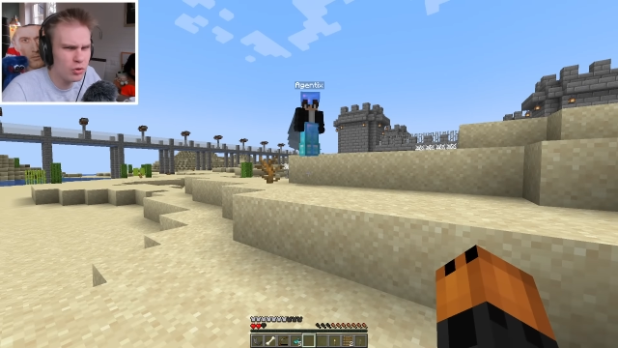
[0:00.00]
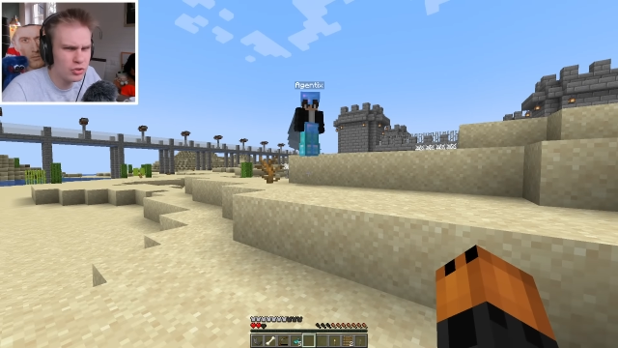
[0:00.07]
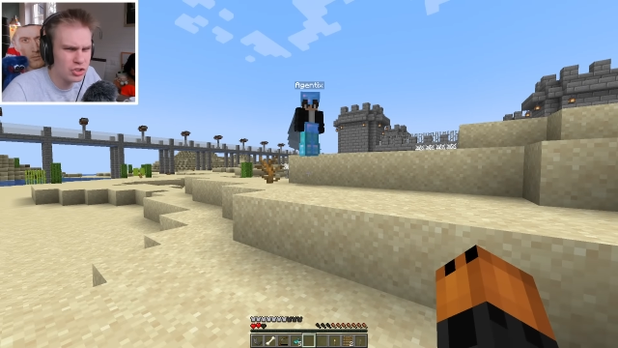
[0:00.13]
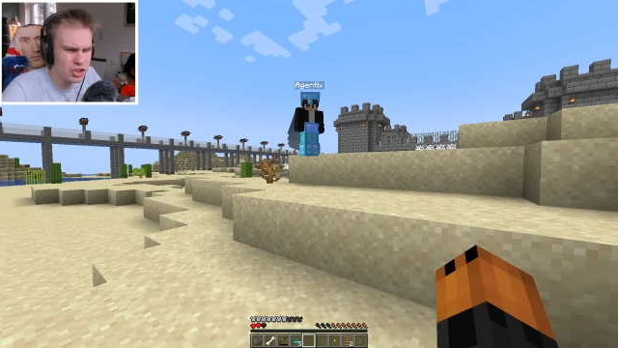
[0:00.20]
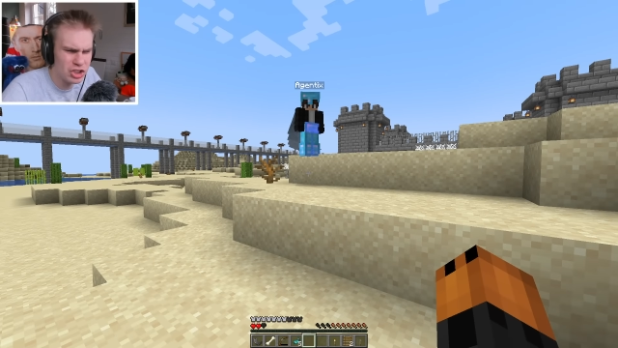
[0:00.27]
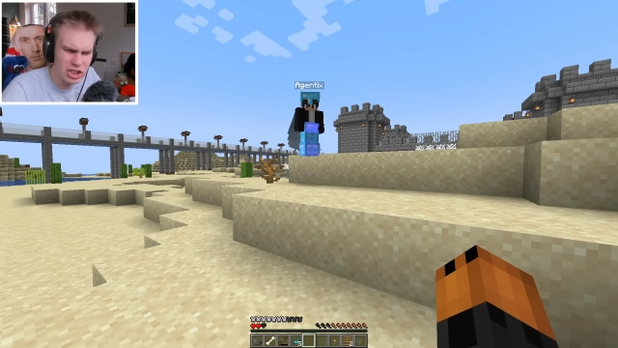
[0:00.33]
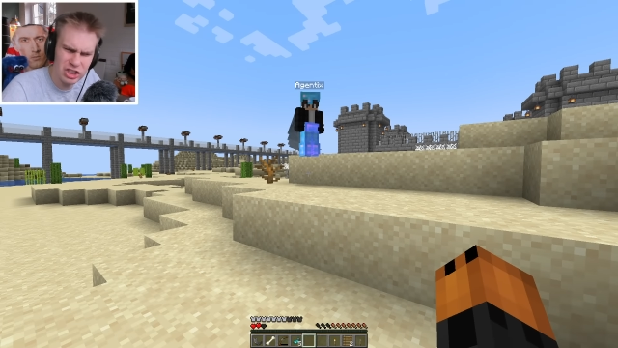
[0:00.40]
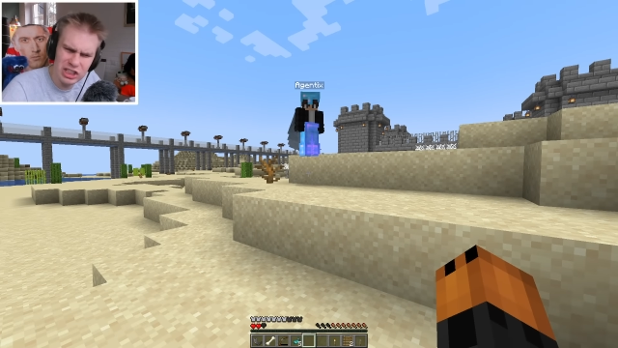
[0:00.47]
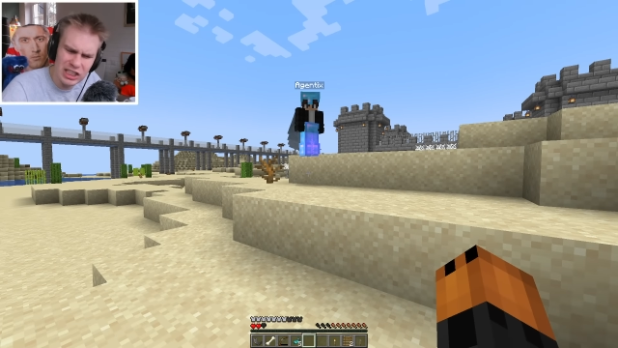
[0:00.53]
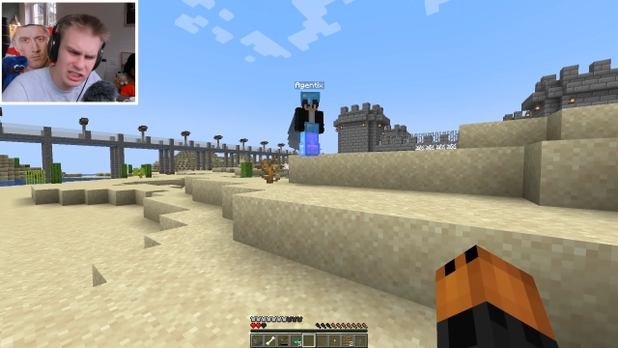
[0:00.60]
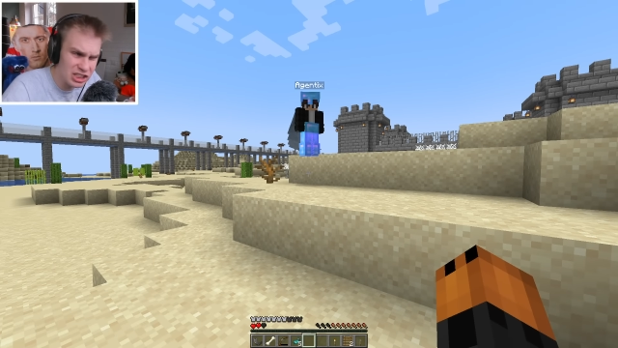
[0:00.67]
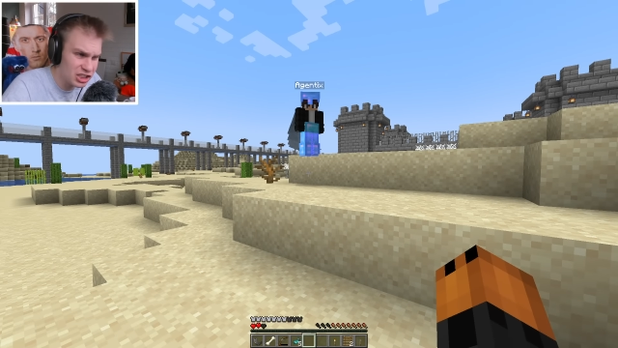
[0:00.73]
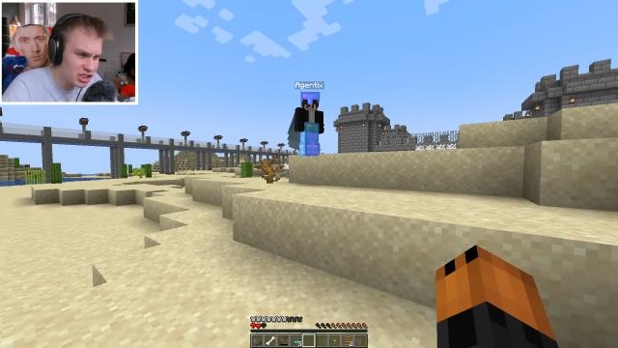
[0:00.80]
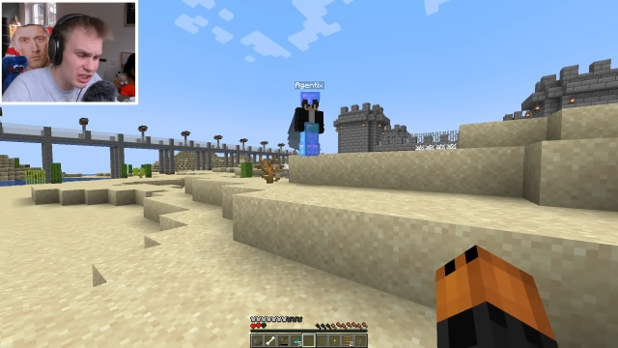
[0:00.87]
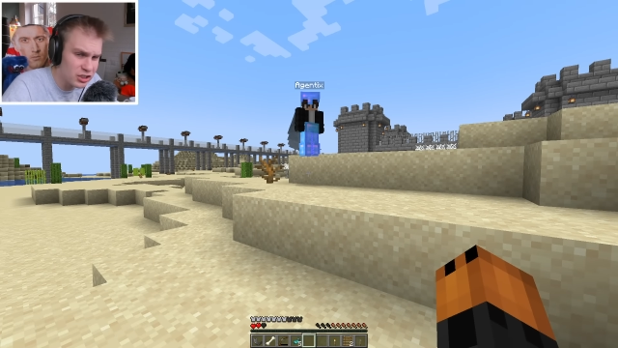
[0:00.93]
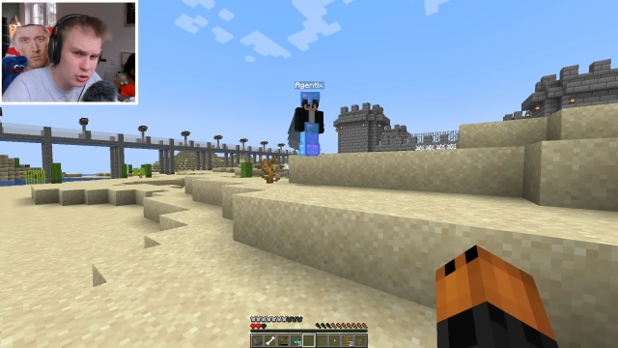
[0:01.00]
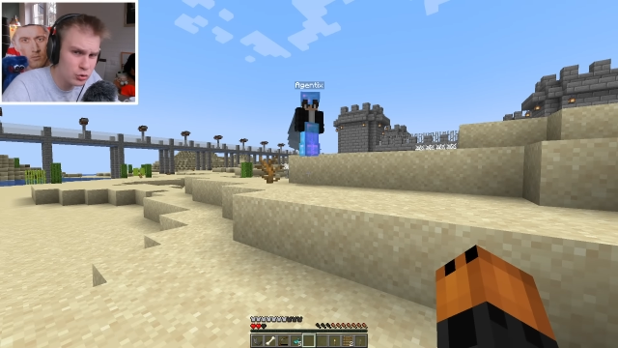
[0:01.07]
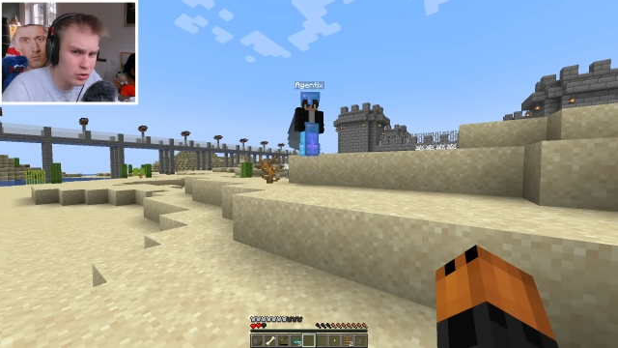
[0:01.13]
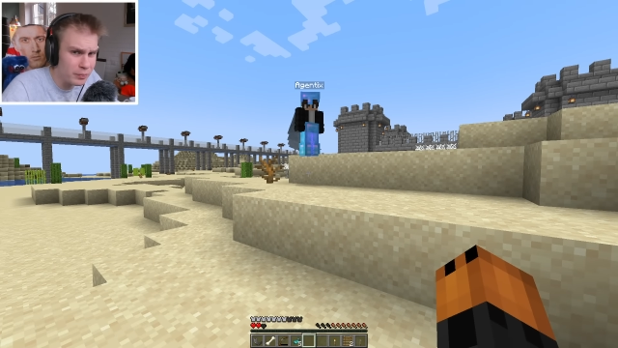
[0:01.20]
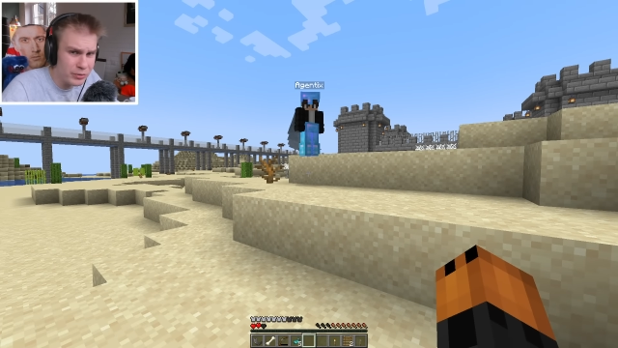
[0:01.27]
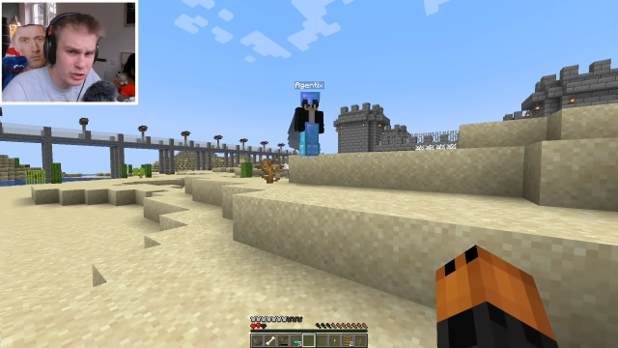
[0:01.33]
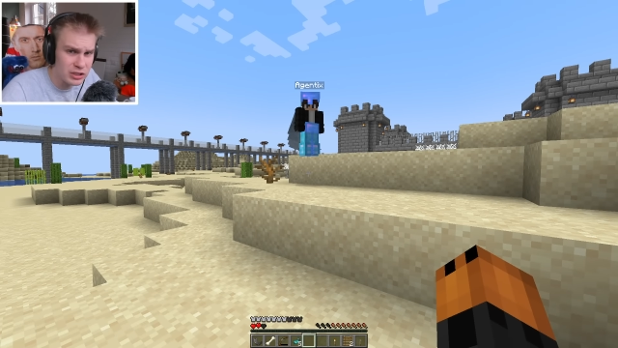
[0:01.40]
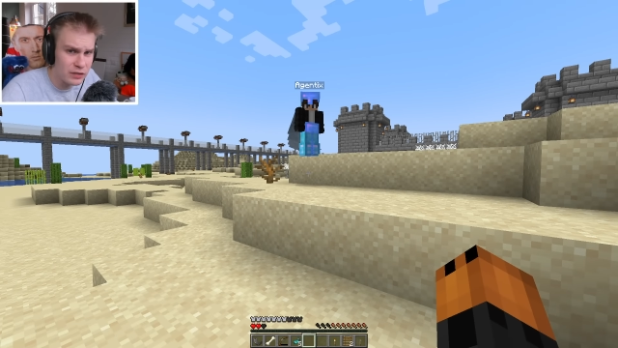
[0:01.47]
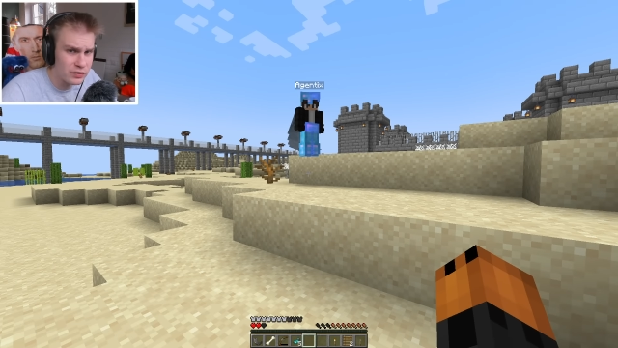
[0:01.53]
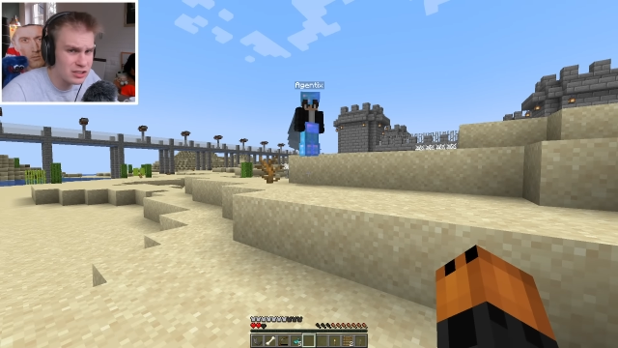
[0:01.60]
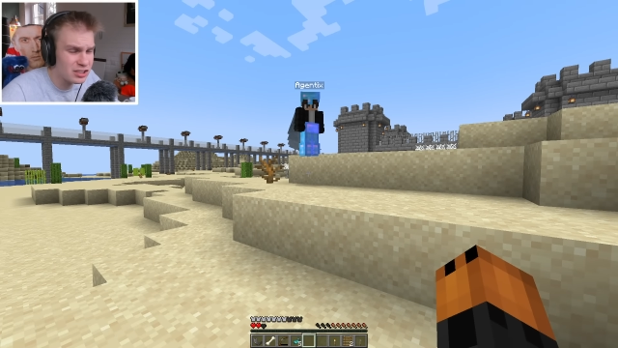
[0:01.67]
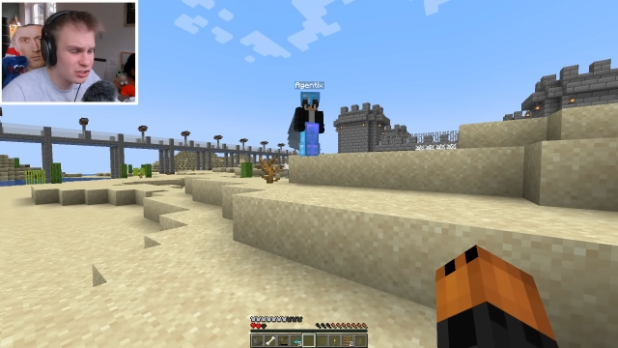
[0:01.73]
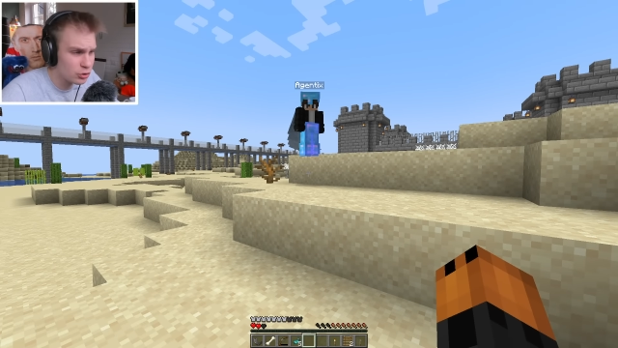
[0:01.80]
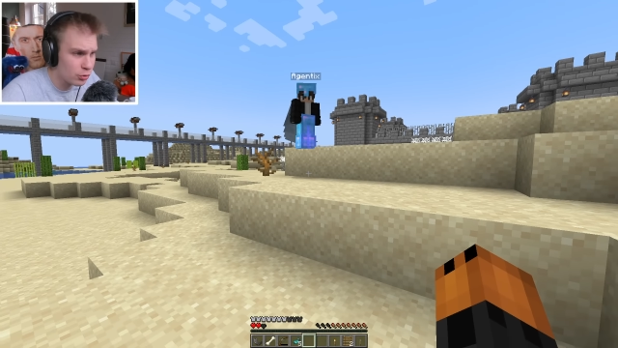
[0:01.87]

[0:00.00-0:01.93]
60 do może nawet 100